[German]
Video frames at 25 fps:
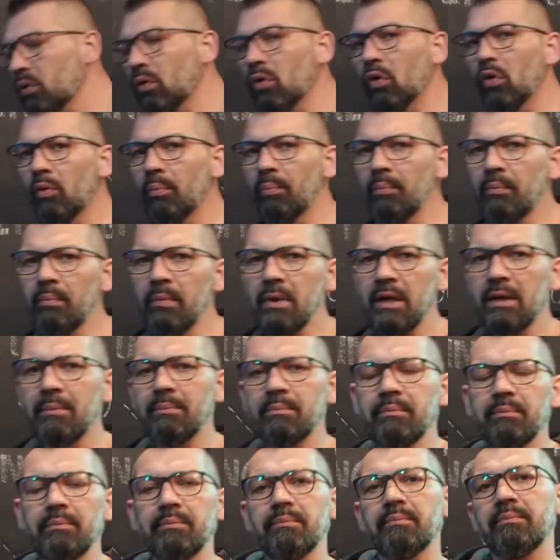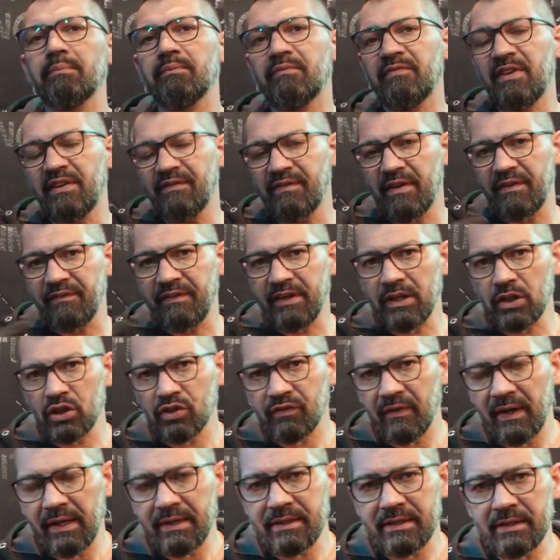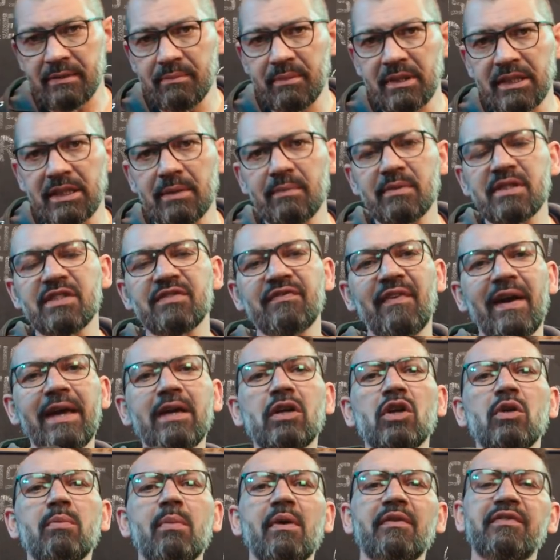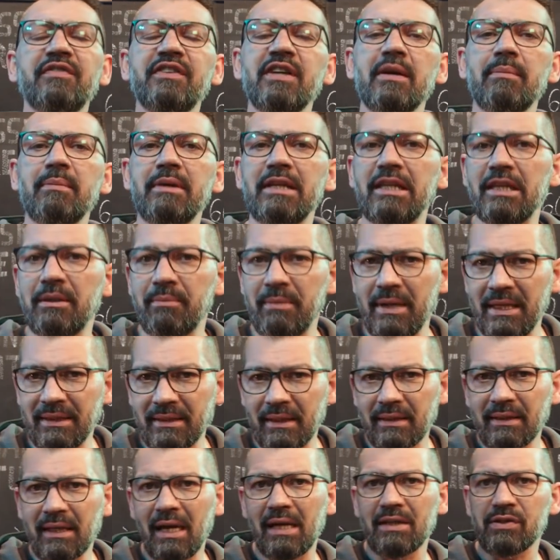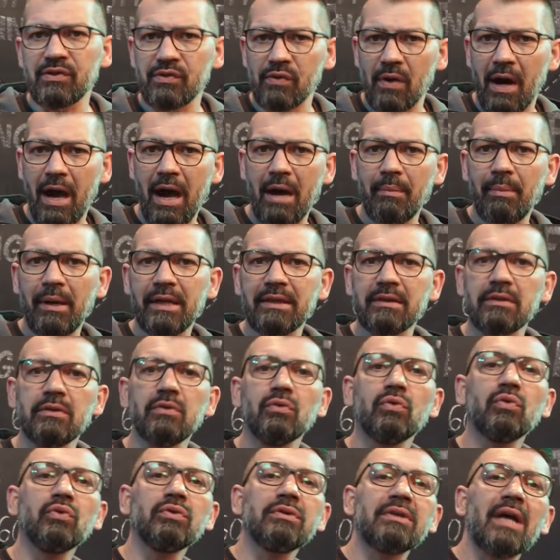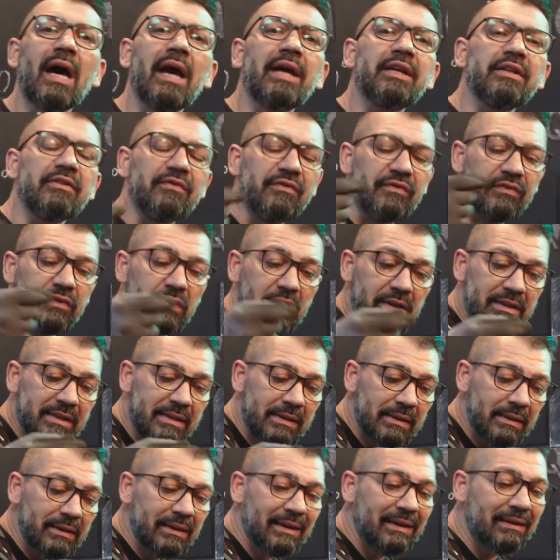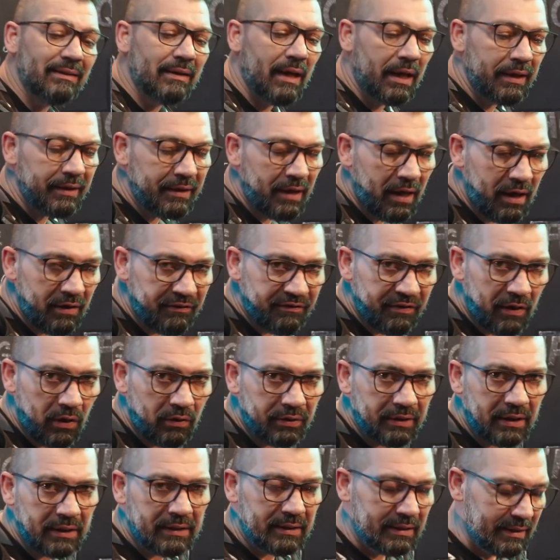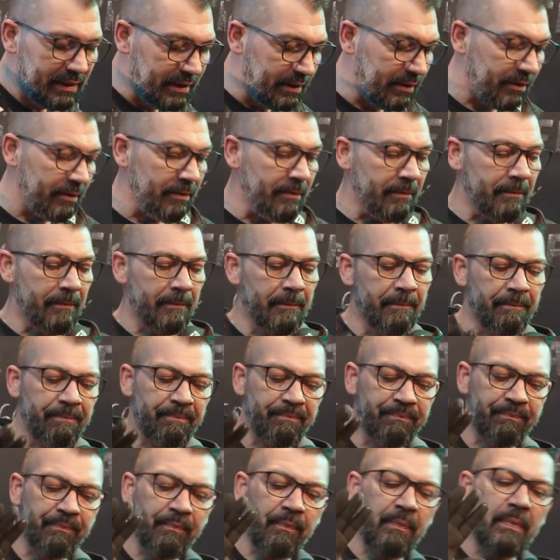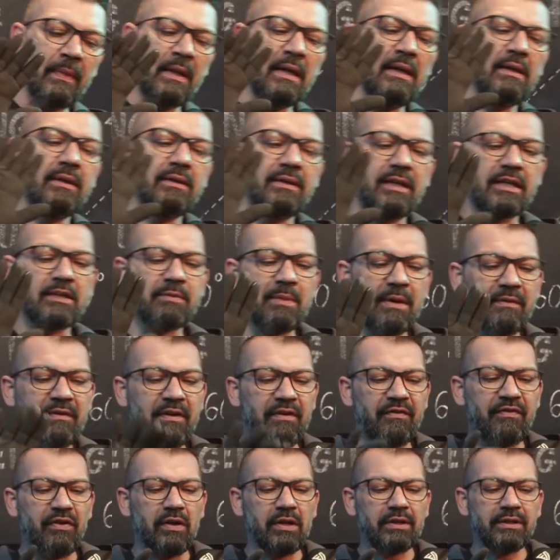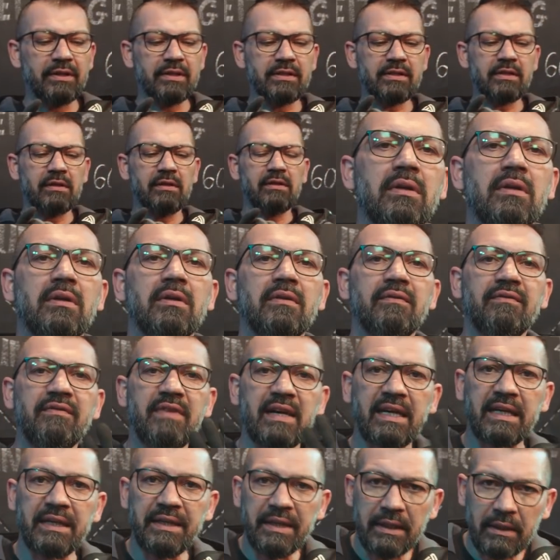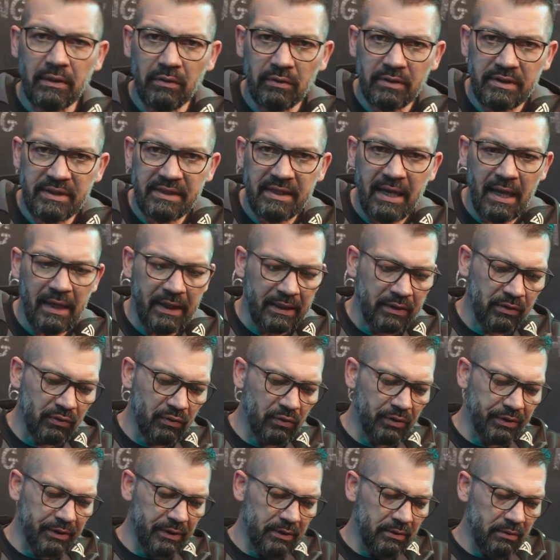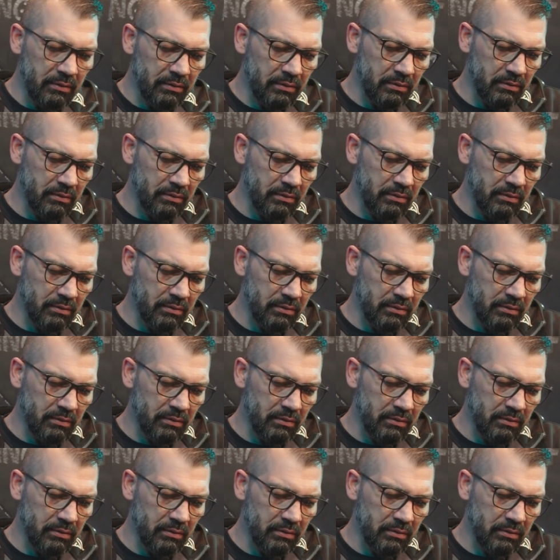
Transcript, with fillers: um, wenn wir wegschweißen, mit einem 2,4 mm Draht zu arbeiten und eine Wurzel in eine HV-Naht legen. Jetzt machen wir folgendes. Wir knicken uns die Elektrode,